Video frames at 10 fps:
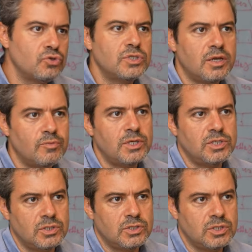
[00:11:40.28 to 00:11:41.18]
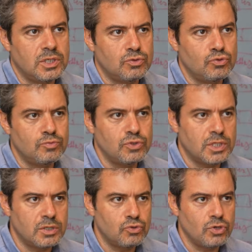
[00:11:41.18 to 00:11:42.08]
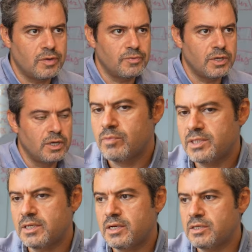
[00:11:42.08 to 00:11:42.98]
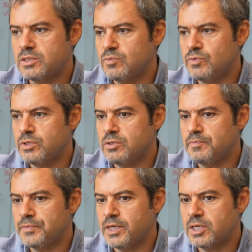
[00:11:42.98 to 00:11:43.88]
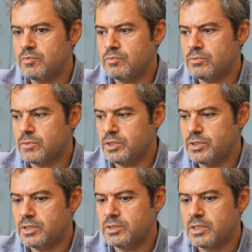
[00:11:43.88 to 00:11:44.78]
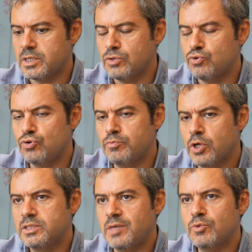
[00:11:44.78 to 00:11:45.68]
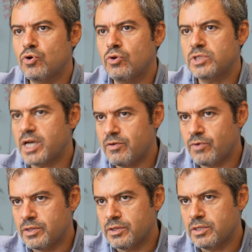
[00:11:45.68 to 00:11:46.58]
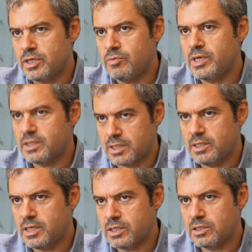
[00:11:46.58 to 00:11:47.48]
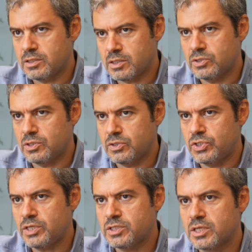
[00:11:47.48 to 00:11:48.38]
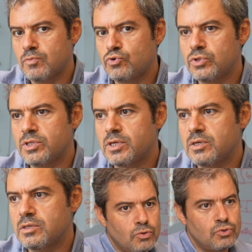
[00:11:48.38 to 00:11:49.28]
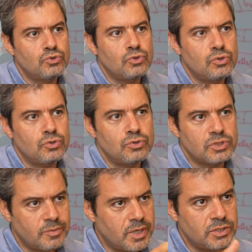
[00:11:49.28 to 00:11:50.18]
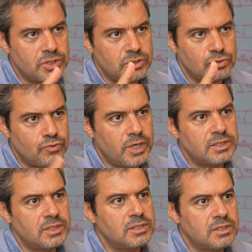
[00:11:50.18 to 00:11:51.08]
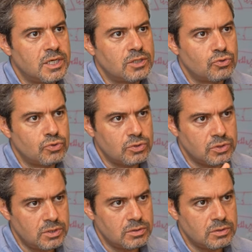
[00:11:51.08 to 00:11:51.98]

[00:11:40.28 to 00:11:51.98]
göstermeye çalışacağız önümüzdeki dönemde. Mesela şimdi Ekim ayında zannediyorum Semicon Taiwan diye bir etkinliğe katılacağız. Burada da öncülüğü Sabancı Üniversitesi'nin rektörü